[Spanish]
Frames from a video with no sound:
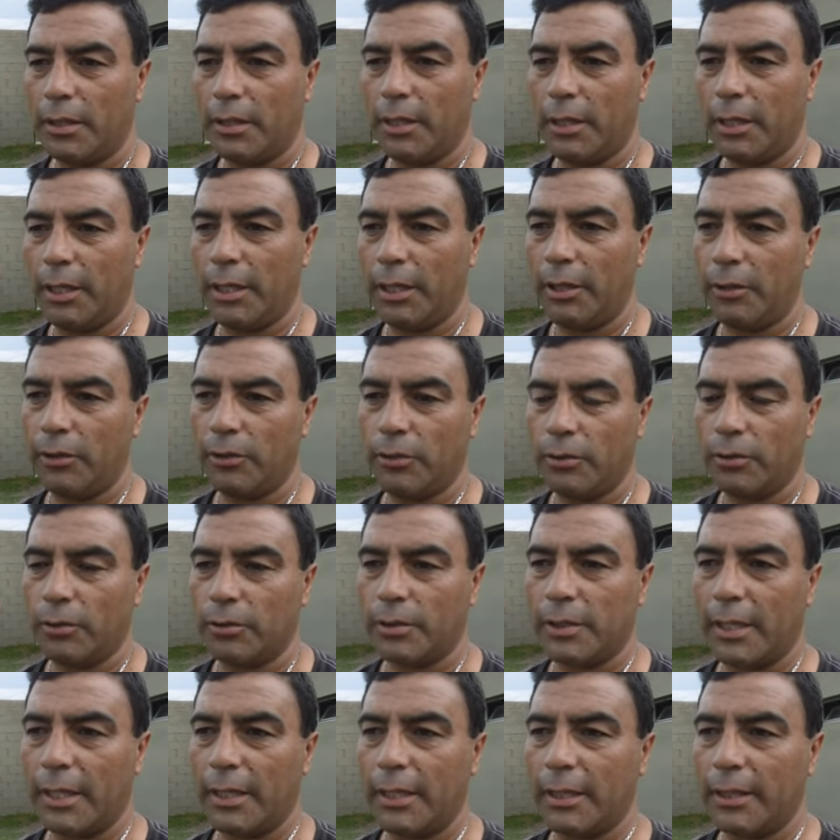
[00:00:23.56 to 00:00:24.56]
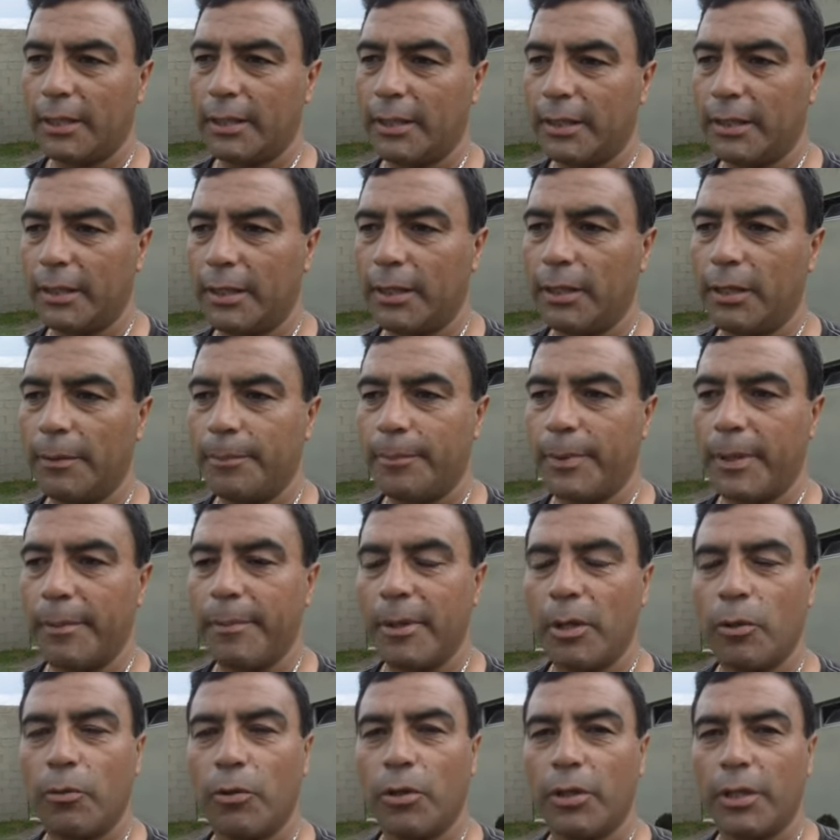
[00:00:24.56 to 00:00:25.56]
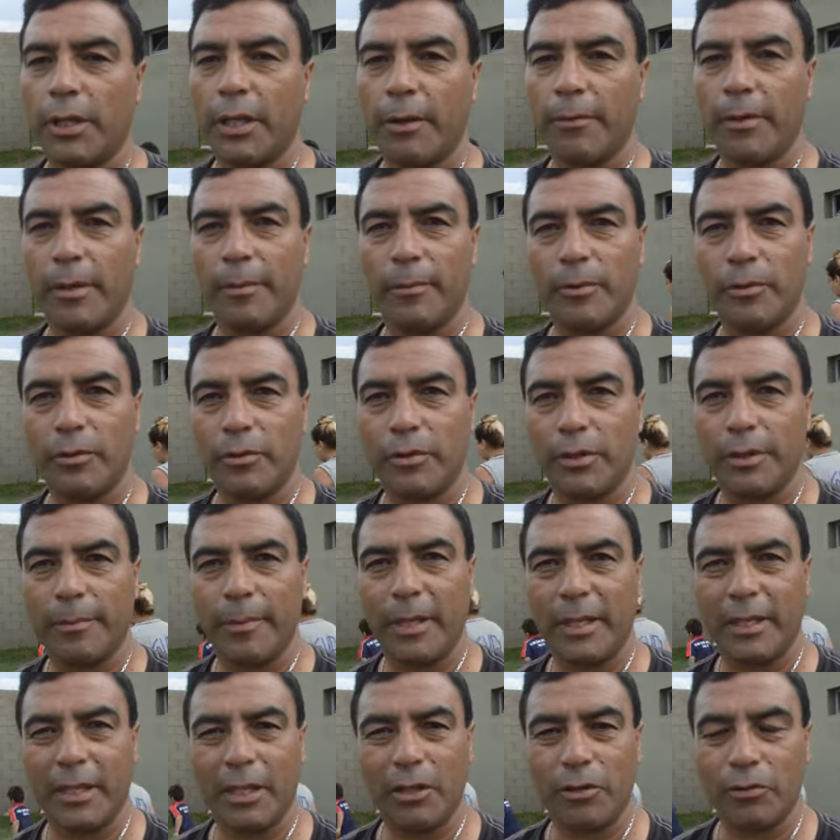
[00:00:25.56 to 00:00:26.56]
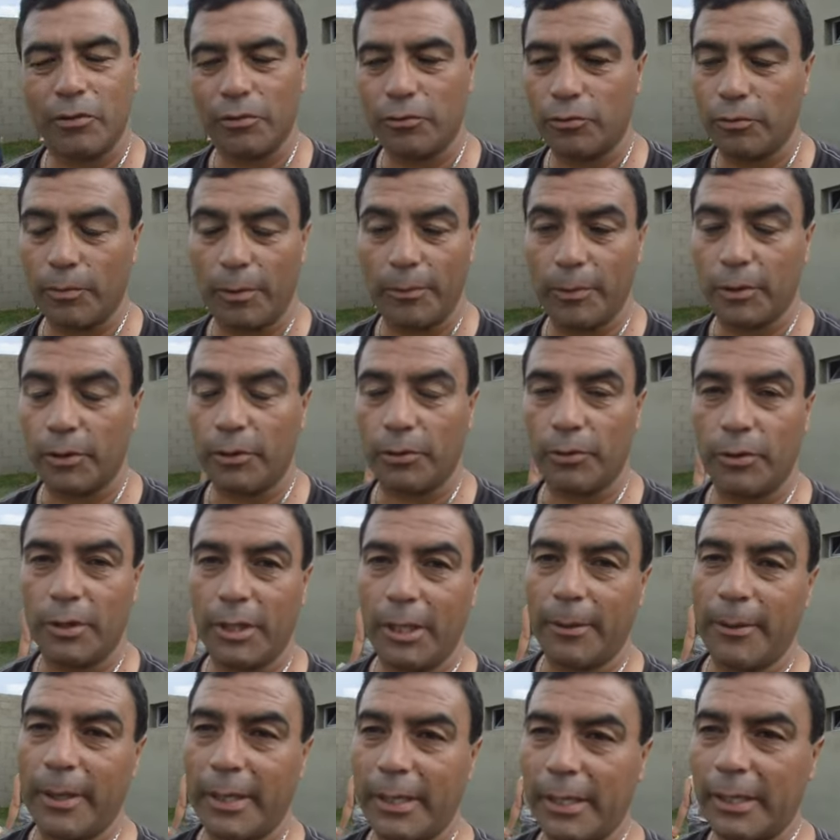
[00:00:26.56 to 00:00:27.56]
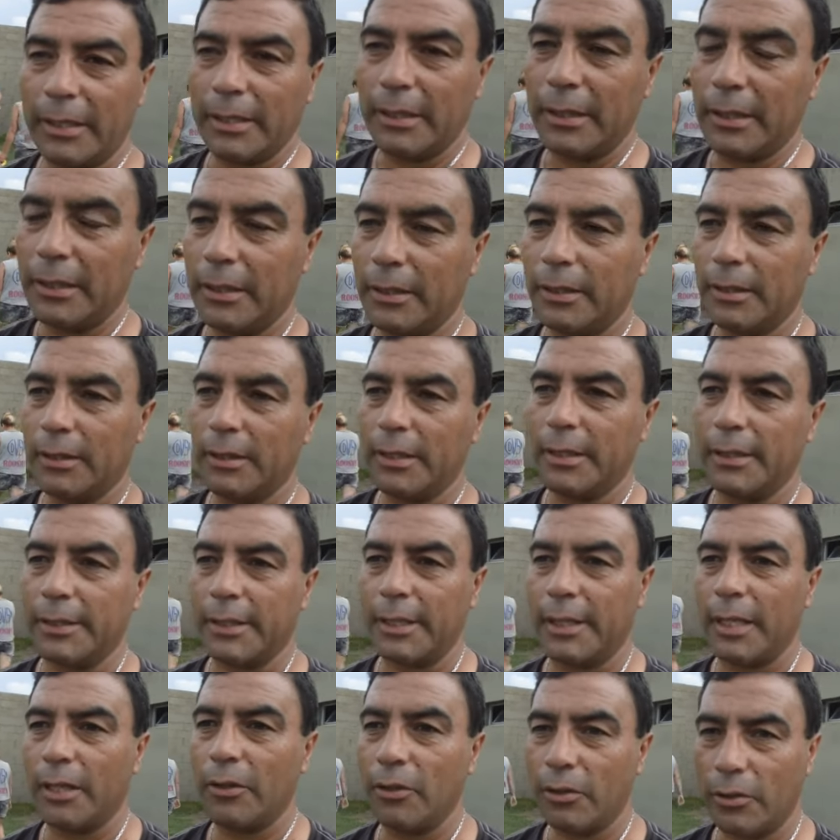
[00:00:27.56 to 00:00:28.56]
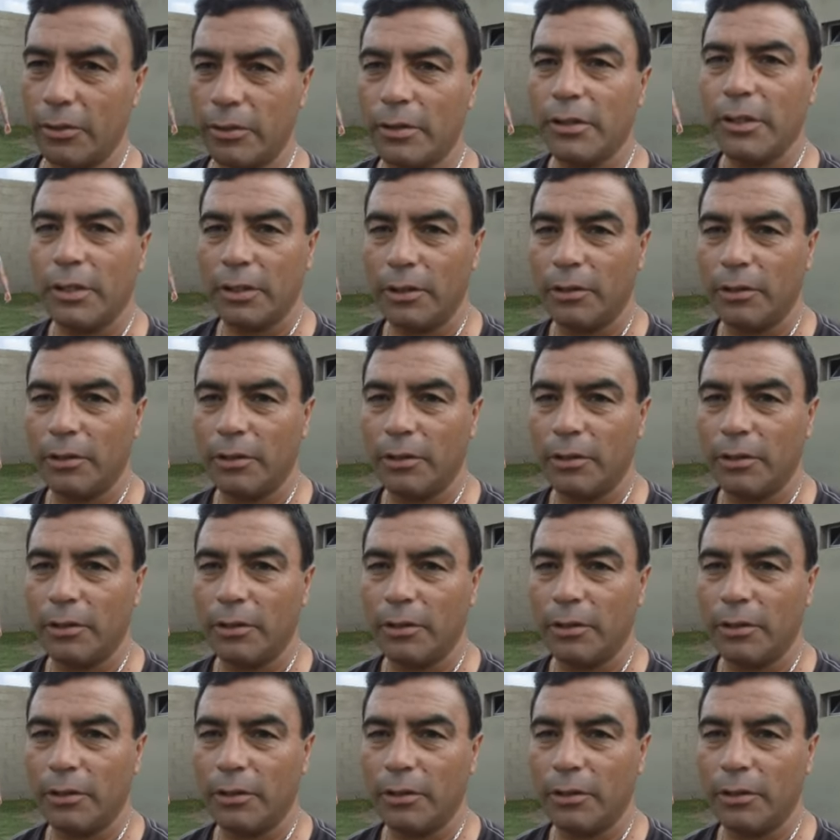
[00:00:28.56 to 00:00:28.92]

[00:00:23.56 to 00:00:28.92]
Leo Sala, el primer jugador que habíamos remarcado en su momento cuando estaba Ariel, el entrenador,